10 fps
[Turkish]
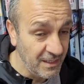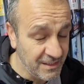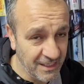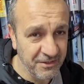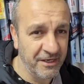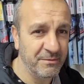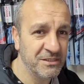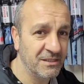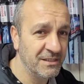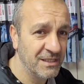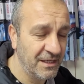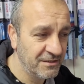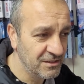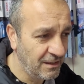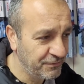Kendi arabasına
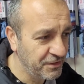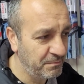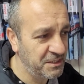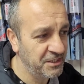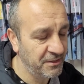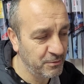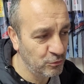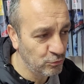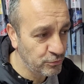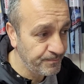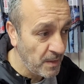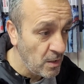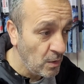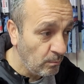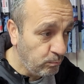sadece haftada bir kere biniyordur.
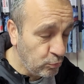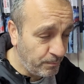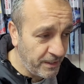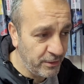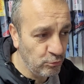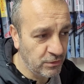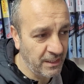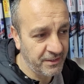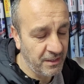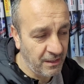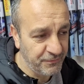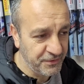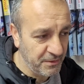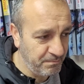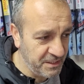Bu periyotlar
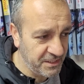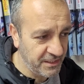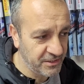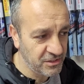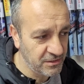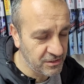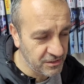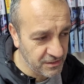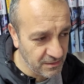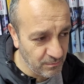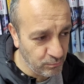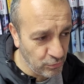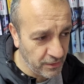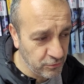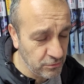haftada bir kere çalışırsa
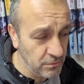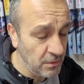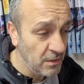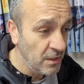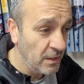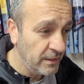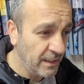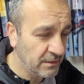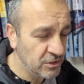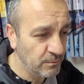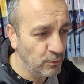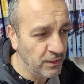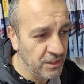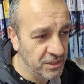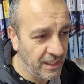bu akü yaklaşık böyle
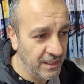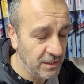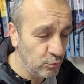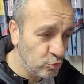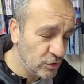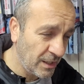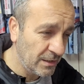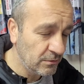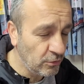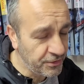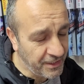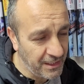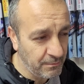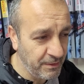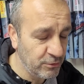2 ay, 3 ay, 4
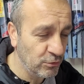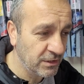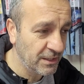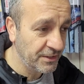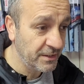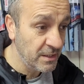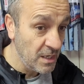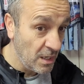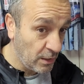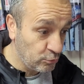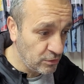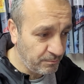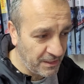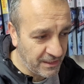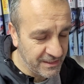aylık periyotlarda Aküde
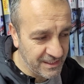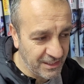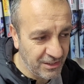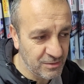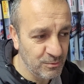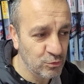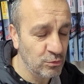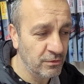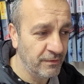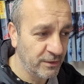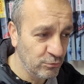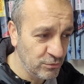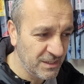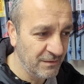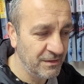plaka sertleşmesi olur ve akünün
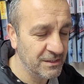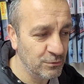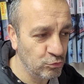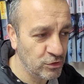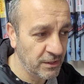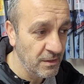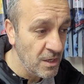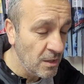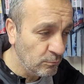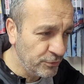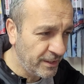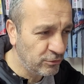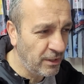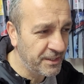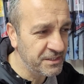seviyesi düşer. Burada
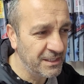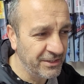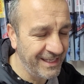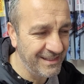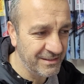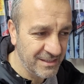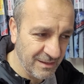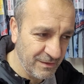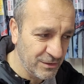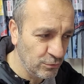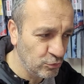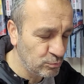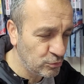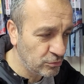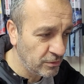akü arızalı değildir, seviyesi
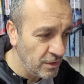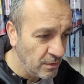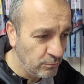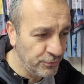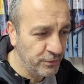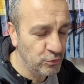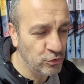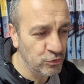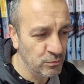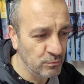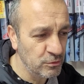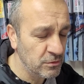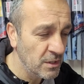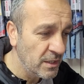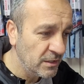düşmüştür. Buradaki çözümümüz
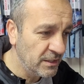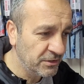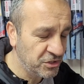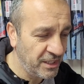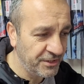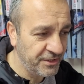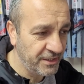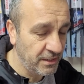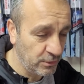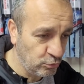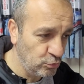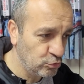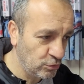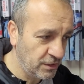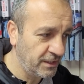ya dışarıda aküyü
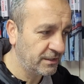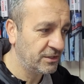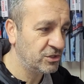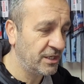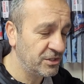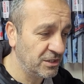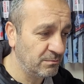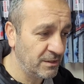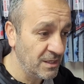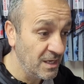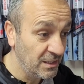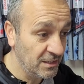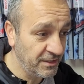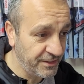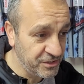sökerekten şarj etmek
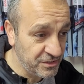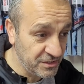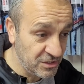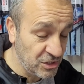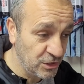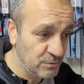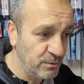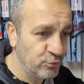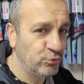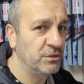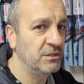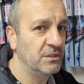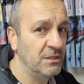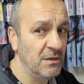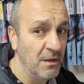ya da aracınızın çalışma
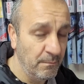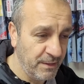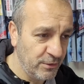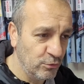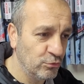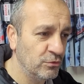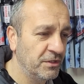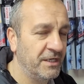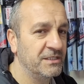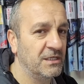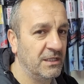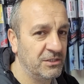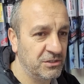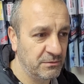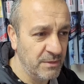rutinini, periyodunu daha
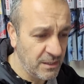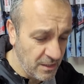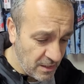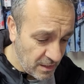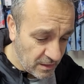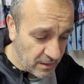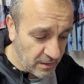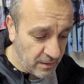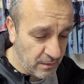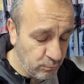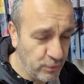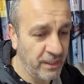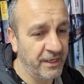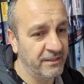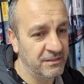sıklaştırmak. Ee, bu da
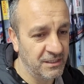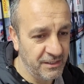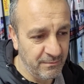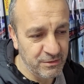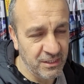garantiye giren bir